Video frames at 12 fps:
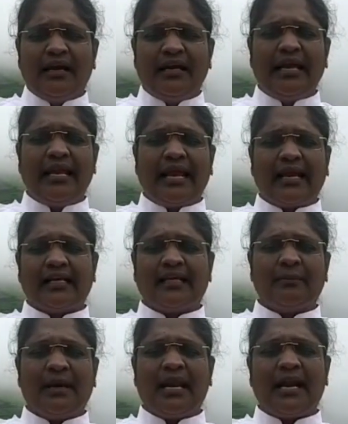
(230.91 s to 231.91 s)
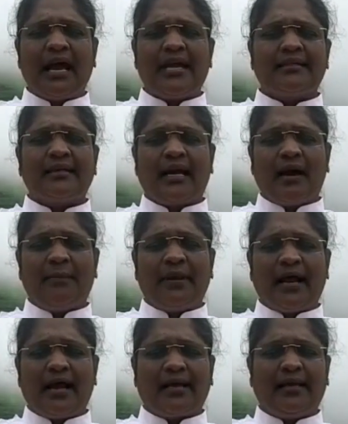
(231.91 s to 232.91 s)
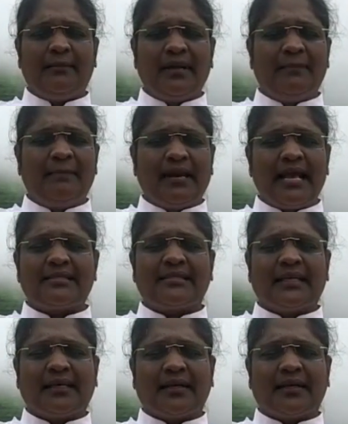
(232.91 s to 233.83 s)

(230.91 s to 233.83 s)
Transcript: நீர் எங்களுக்கு பெலனா இருந்து காப்பீராக மீட்பர் இயேசு